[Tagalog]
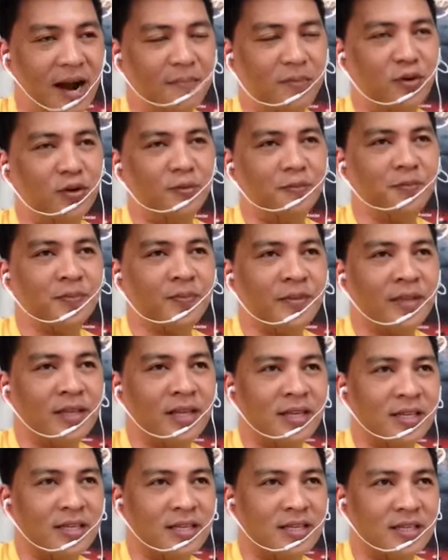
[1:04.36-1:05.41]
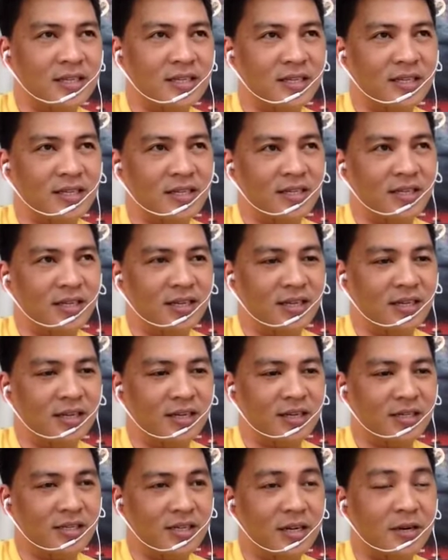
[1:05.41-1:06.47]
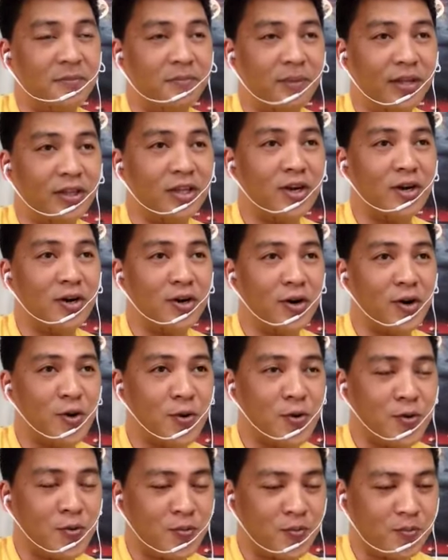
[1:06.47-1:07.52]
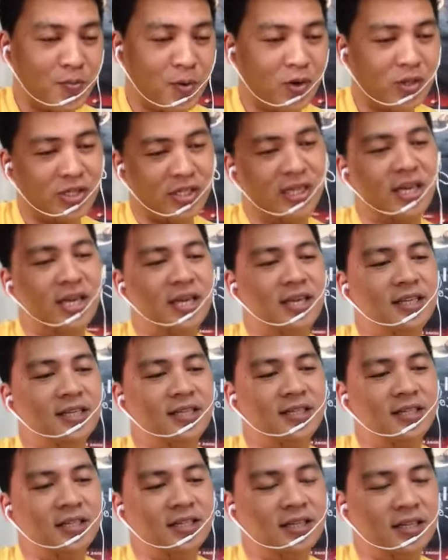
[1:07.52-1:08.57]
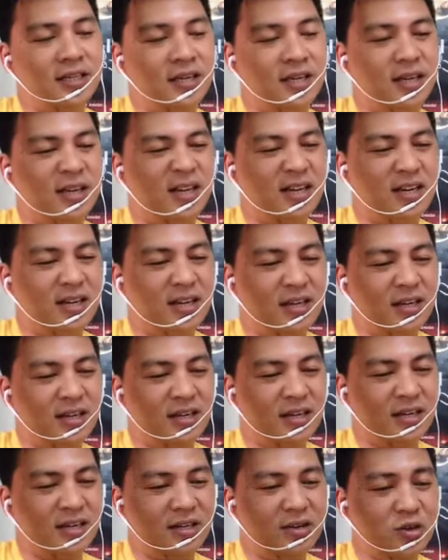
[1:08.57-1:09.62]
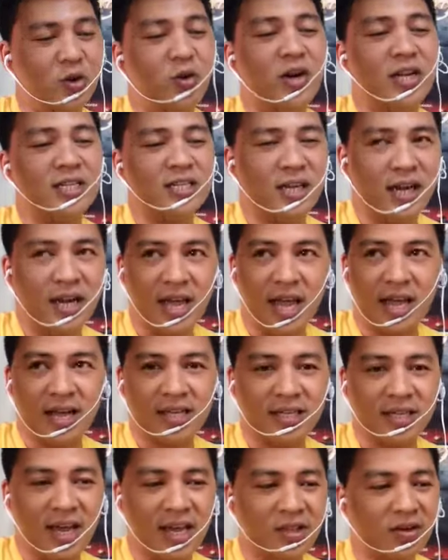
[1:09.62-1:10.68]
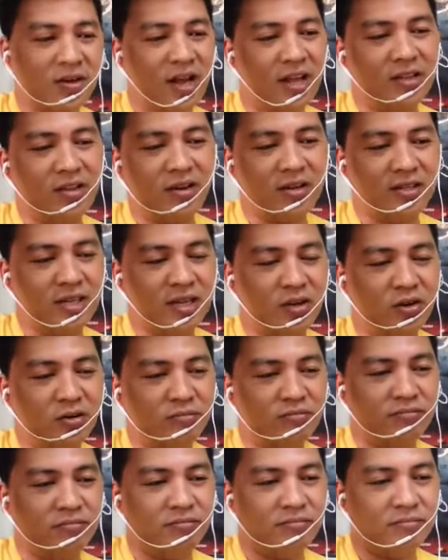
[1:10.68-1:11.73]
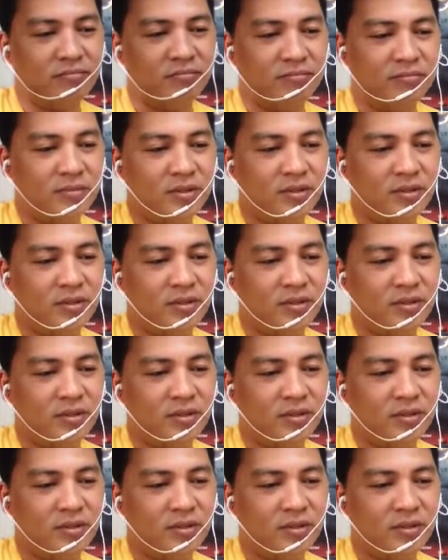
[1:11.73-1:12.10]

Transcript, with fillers: hapon si uh, Sir Peter Mosnge. Uh, gusto ko na siyang gayahin kasi idol na idol ko siya nung